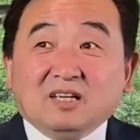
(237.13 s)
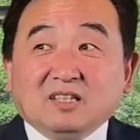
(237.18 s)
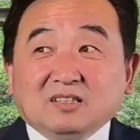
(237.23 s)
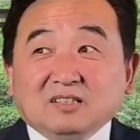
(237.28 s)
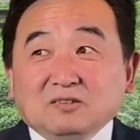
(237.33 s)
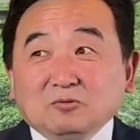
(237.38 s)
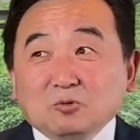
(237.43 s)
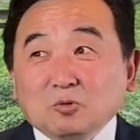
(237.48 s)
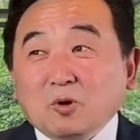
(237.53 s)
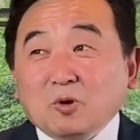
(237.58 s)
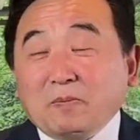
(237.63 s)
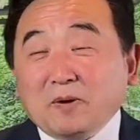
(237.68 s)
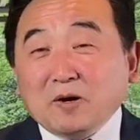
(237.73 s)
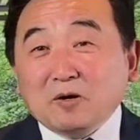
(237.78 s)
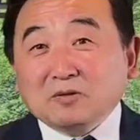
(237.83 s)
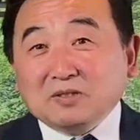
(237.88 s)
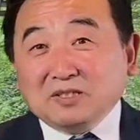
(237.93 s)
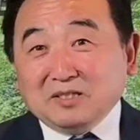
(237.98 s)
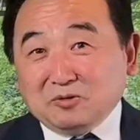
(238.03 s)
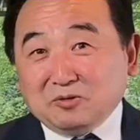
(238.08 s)
如果朋
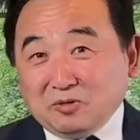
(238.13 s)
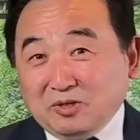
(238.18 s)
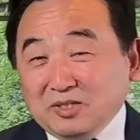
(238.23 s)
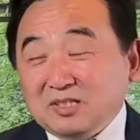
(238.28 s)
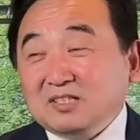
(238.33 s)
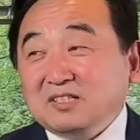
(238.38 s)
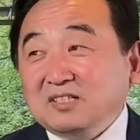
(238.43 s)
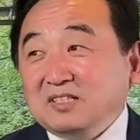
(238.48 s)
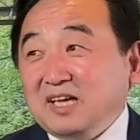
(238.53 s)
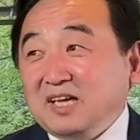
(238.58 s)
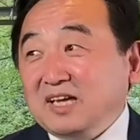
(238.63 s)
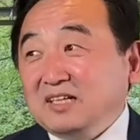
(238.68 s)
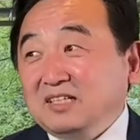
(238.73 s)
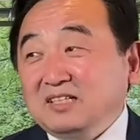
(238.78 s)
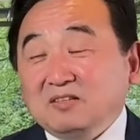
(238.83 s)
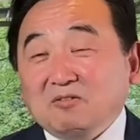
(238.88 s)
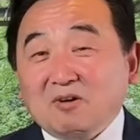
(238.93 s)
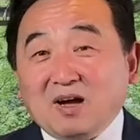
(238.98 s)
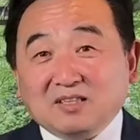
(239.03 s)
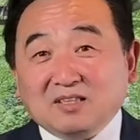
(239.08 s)
友你觉得是天意
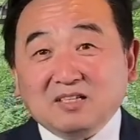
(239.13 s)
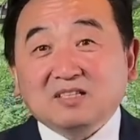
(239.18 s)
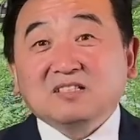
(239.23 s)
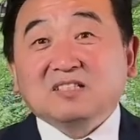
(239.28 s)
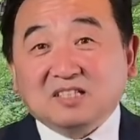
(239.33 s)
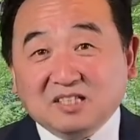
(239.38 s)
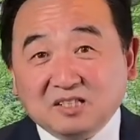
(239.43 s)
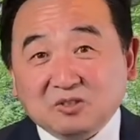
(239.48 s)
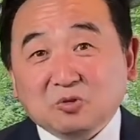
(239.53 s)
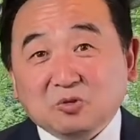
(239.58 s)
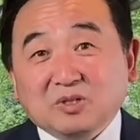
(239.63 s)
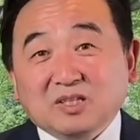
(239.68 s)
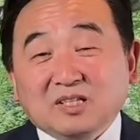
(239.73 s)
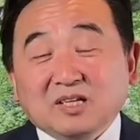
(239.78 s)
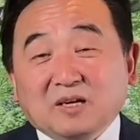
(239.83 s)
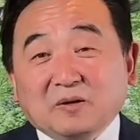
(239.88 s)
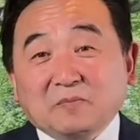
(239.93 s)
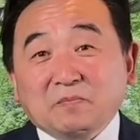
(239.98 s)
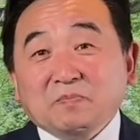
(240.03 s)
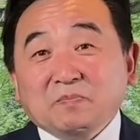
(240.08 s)
的话，那是你觉
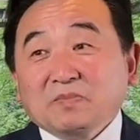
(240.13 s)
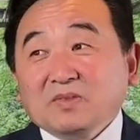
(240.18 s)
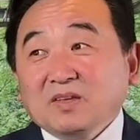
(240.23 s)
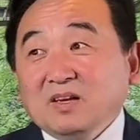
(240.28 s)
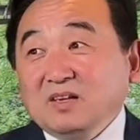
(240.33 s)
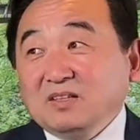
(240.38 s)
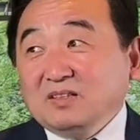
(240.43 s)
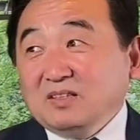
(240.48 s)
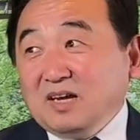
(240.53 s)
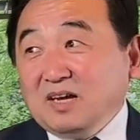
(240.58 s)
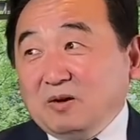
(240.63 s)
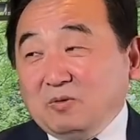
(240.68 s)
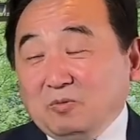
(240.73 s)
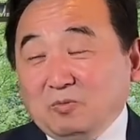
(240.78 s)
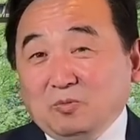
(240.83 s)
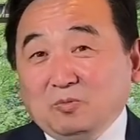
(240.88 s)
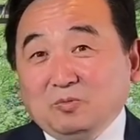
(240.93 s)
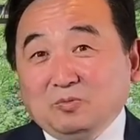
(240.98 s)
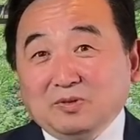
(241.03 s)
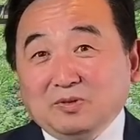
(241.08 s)
得，那
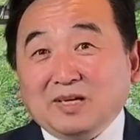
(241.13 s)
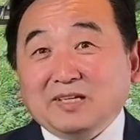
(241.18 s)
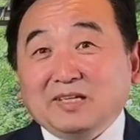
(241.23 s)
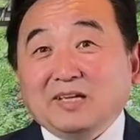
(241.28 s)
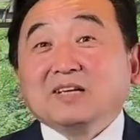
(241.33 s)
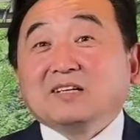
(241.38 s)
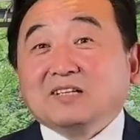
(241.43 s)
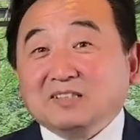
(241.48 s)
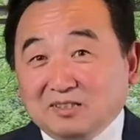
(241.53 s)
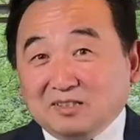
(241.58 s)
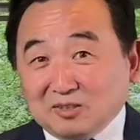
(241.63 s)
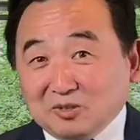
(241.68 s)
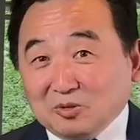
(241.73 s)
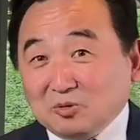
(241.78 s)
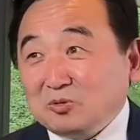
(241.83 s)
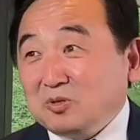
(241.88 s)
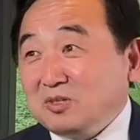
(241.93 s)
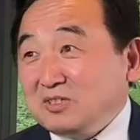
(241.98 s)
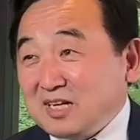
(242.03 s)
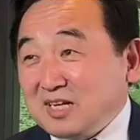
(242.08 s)
那也可能就
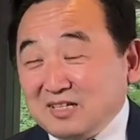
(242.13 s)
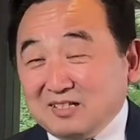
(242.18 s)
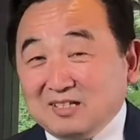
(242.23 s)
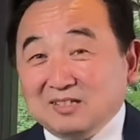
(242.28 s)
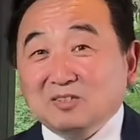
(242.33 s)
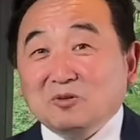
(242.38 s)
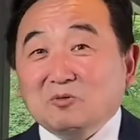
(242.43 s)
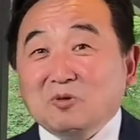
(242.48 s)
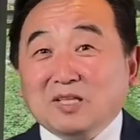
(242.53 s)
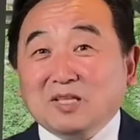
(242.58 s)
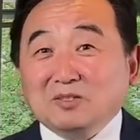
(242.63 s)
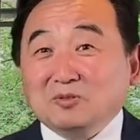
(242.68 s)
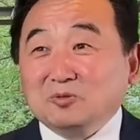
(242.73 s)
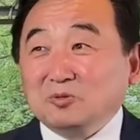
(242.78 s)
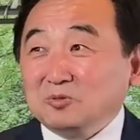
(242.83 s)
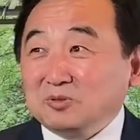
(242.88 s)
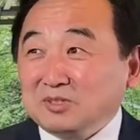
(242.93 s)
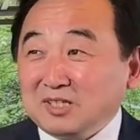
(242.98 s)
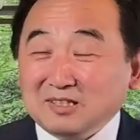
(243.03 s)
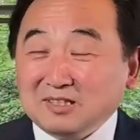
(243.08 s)
是说在人的环境
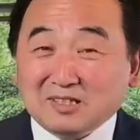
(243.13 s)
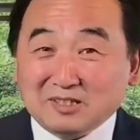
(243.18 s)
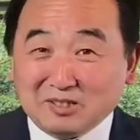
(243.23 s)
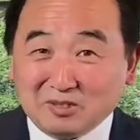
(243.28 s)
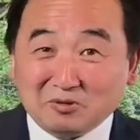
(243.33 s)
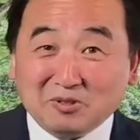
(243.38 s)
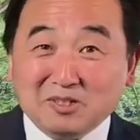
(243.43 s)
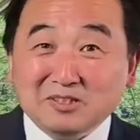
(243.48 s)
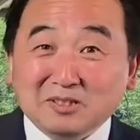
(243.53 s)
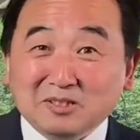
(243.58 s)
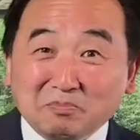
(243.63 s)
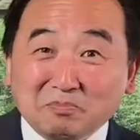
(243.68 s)
中真的有人能